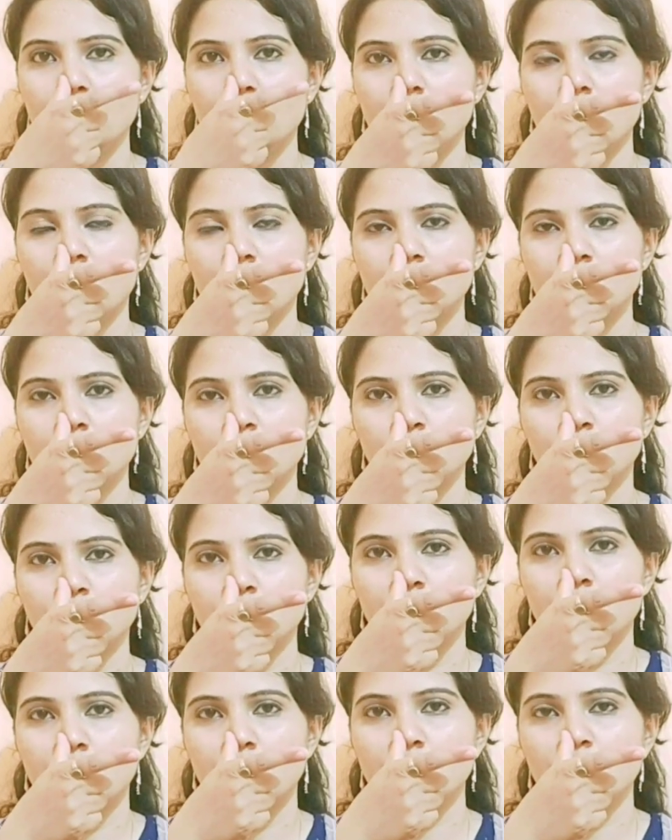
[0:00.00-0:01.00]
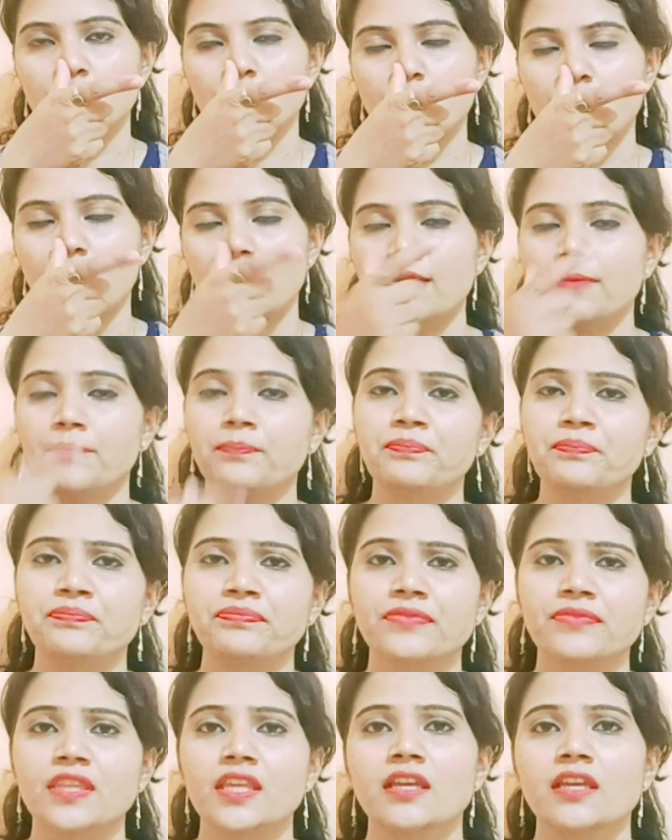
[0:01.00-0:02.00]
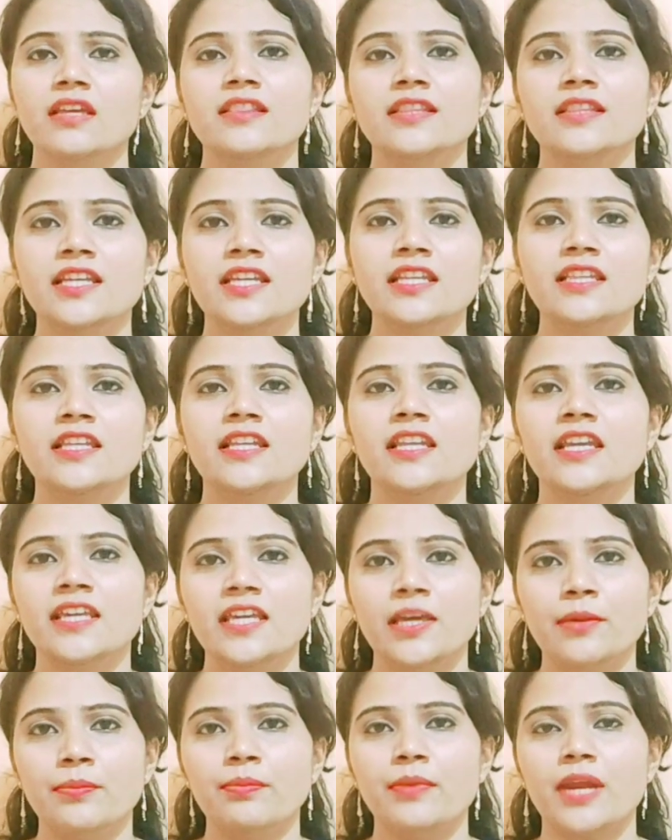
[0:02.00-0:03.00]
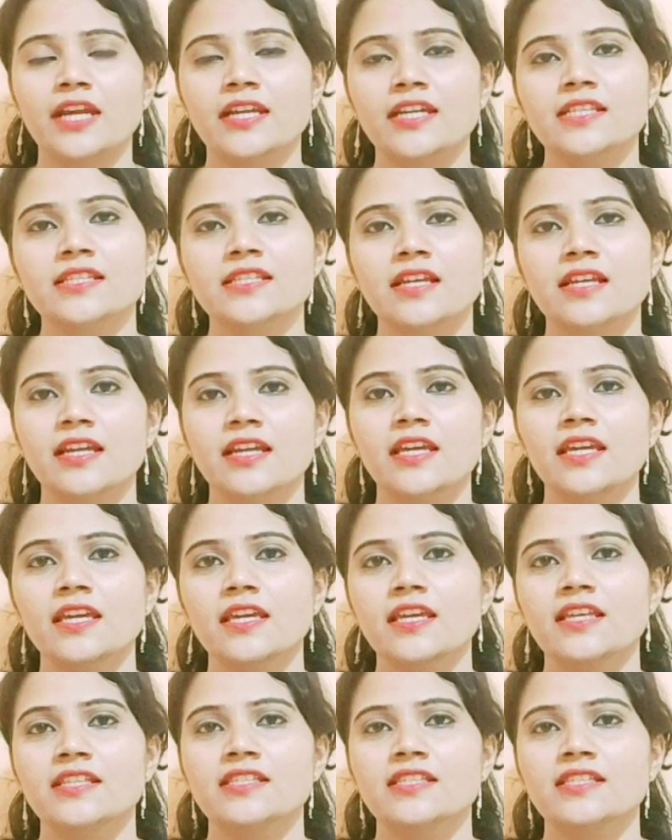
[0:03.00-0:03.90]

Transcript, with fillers: यहाँ से छोड़ दिया इसको बाहर धीरे धीरे ये प्रैक्टिस करें